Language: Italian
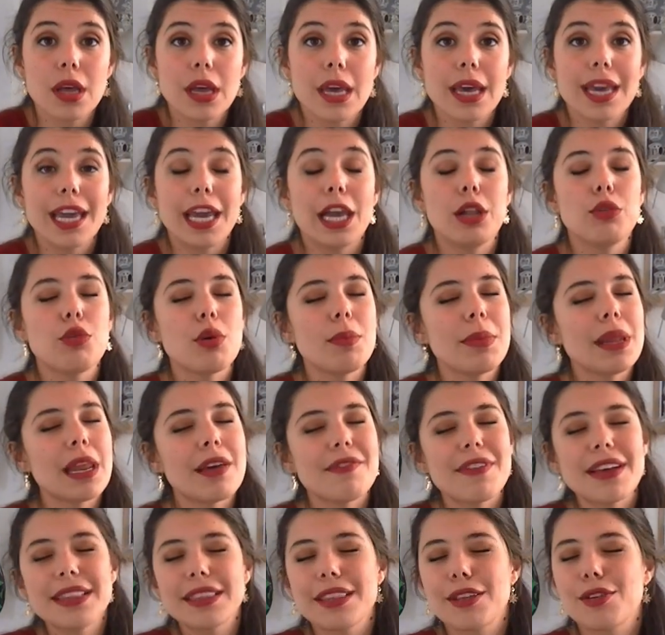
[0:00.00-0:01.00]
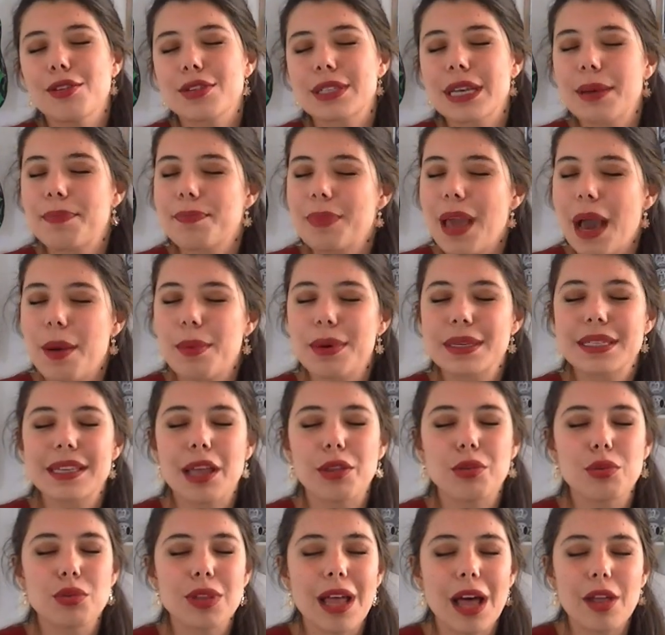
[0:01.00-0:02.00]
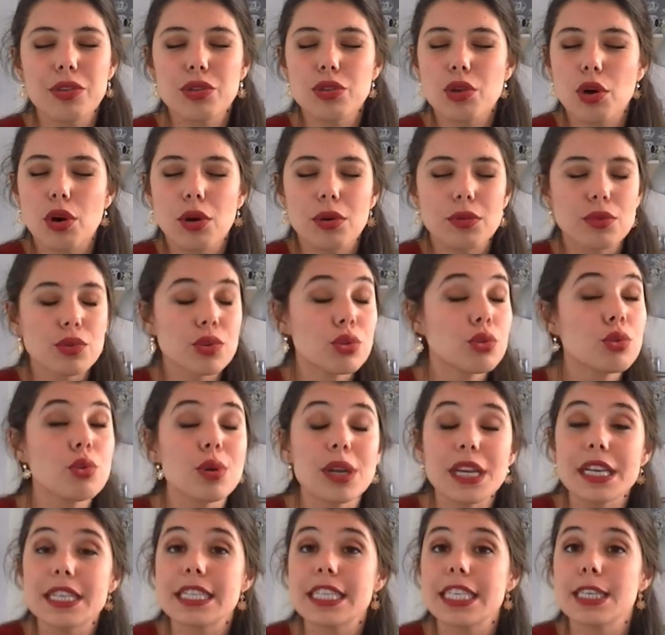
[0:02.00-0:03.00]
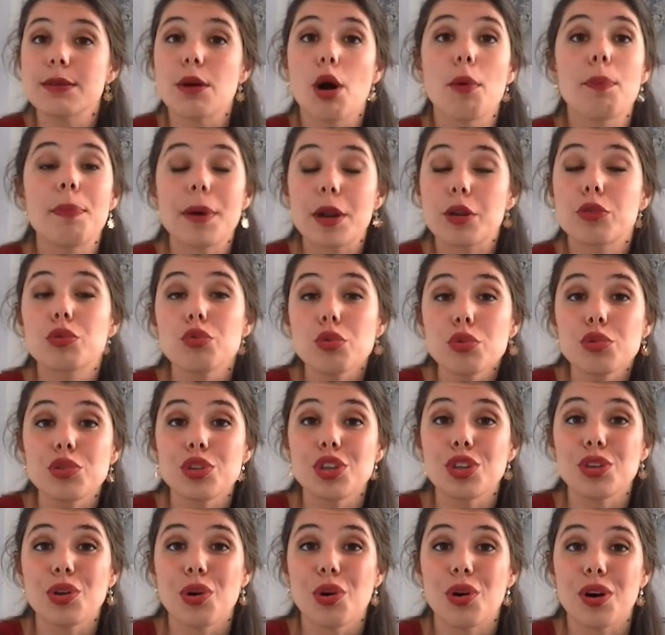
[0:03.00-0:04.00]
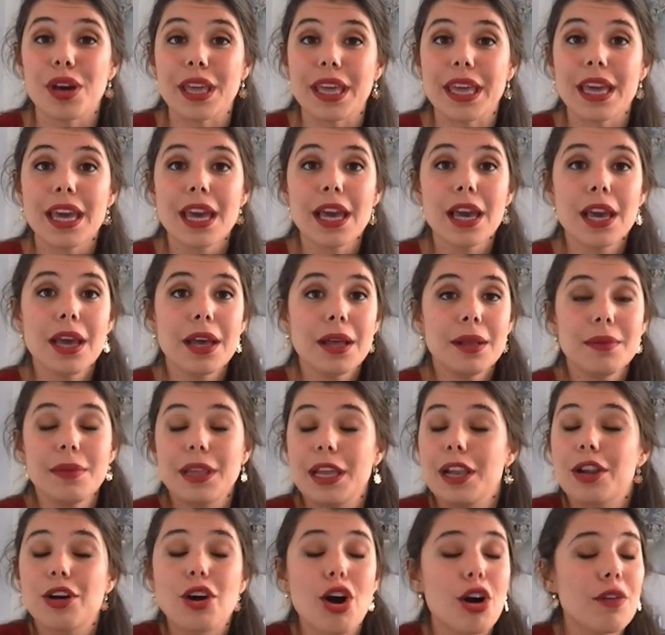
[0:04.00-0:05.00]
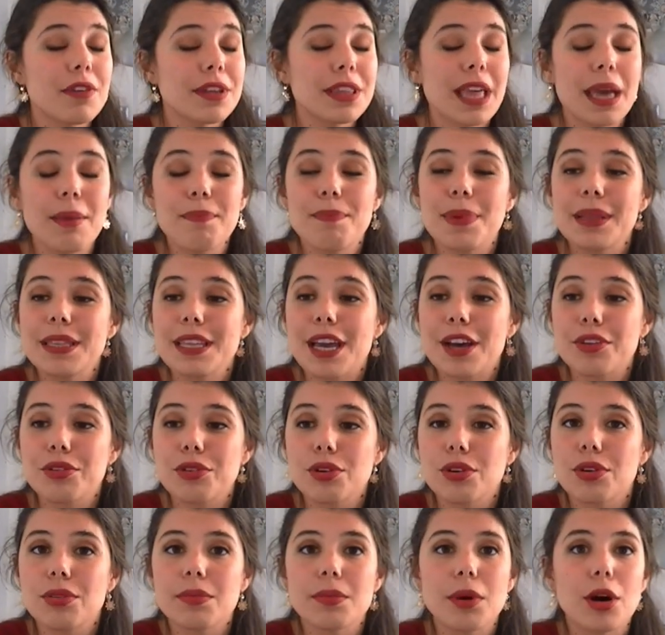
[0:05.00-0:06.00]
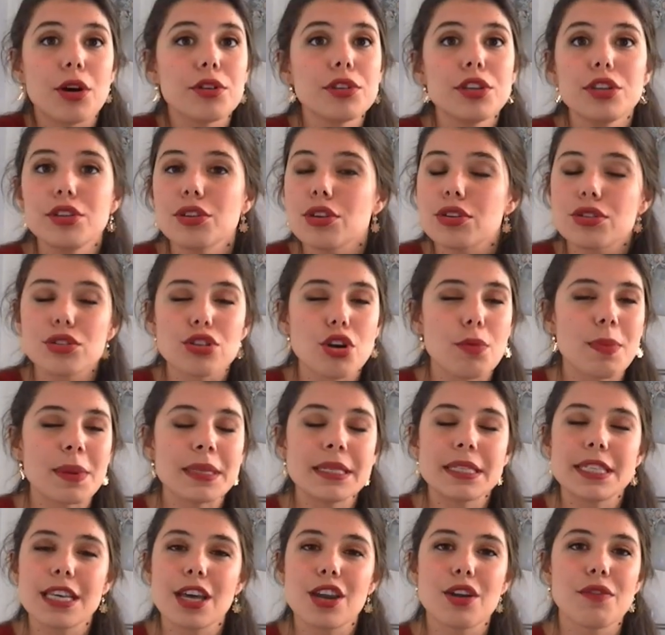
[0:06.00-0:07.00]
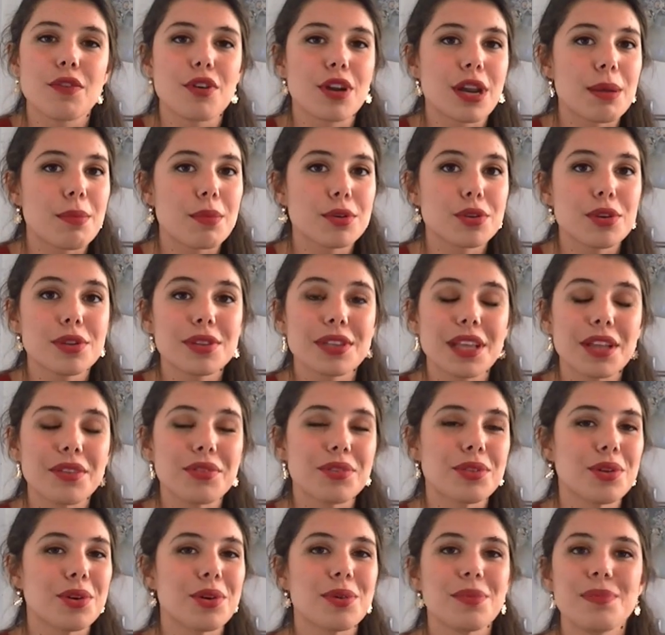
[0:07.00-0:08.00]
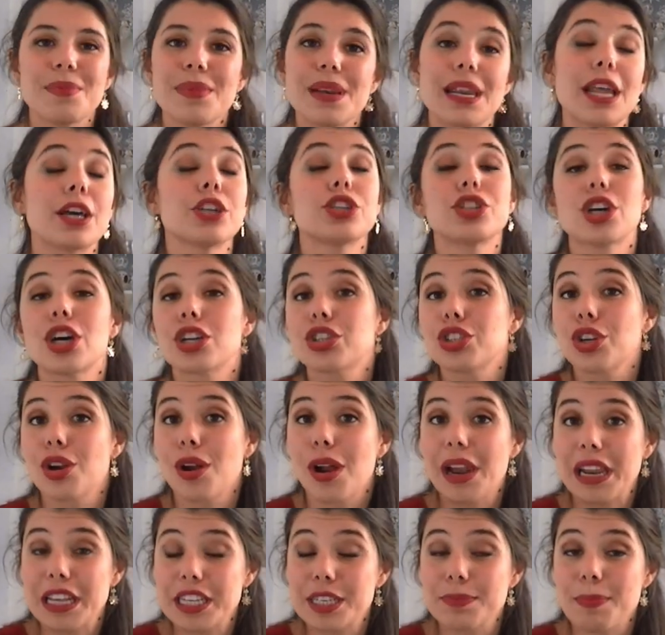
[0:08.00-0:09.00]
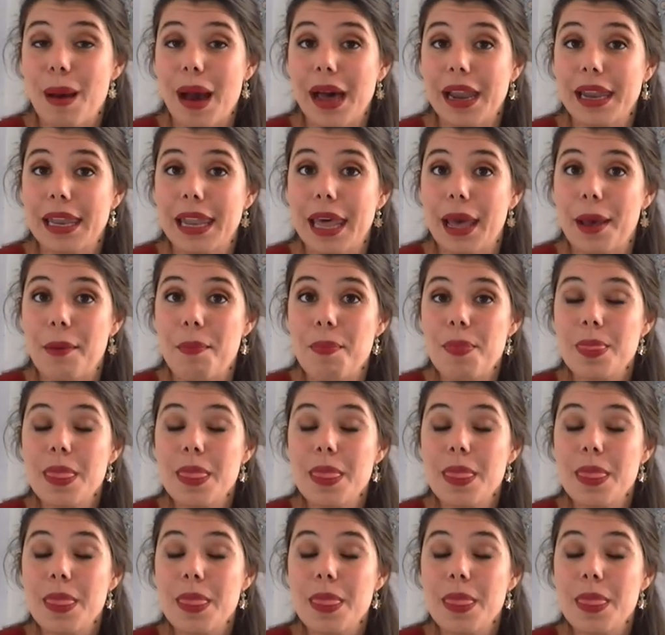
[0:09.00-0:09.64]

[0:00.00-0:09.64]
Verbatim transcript: Il 2020 lo sappiamo è stato un anno durissimo per tutti noi. Il Covid ha impegnato ogni nostro pensiero, vorremmo soltanto lasciarcelo alle spalle.